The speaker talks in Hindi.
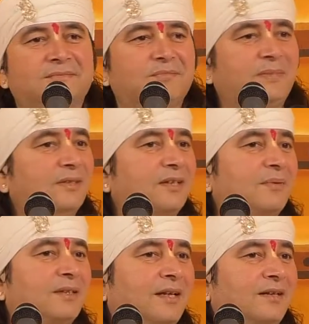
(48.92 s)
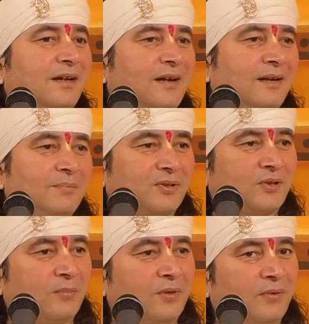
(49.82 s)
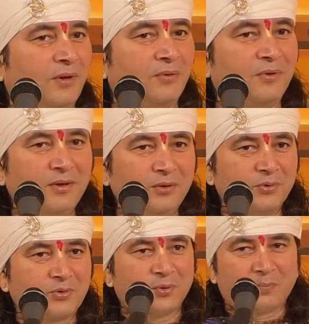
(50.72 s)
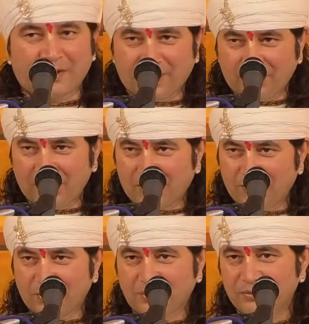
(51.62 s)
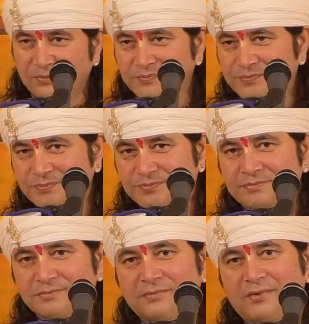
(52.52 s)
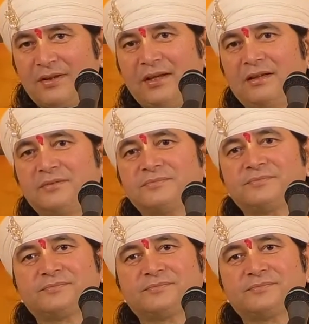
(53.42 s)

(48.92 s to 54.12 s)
मंदिर में दान करना है पत्थर बनवाओ उसके ऊपर नाम लिखवाओ नहीं